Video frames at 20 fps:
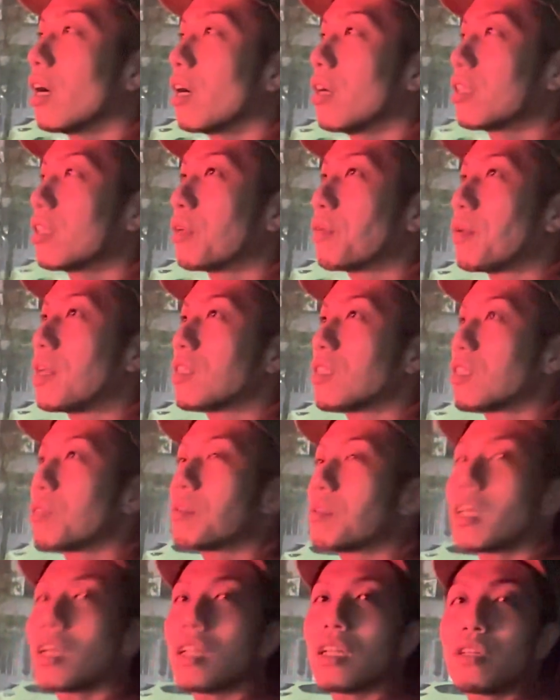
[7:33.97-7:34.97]
ディフェンスみ
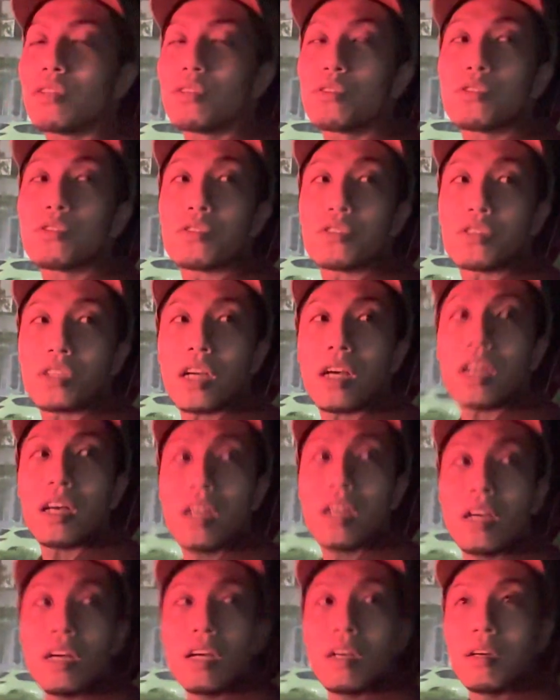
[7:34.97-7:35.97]
たいないるとするじゃん。
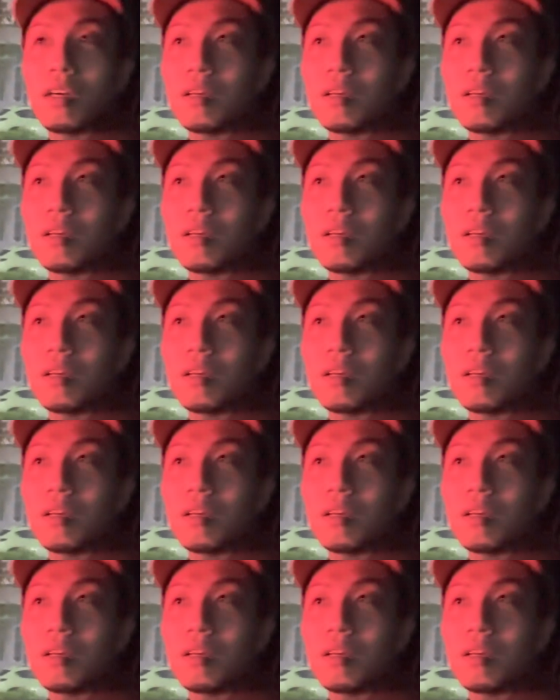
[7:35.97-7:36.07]
はい。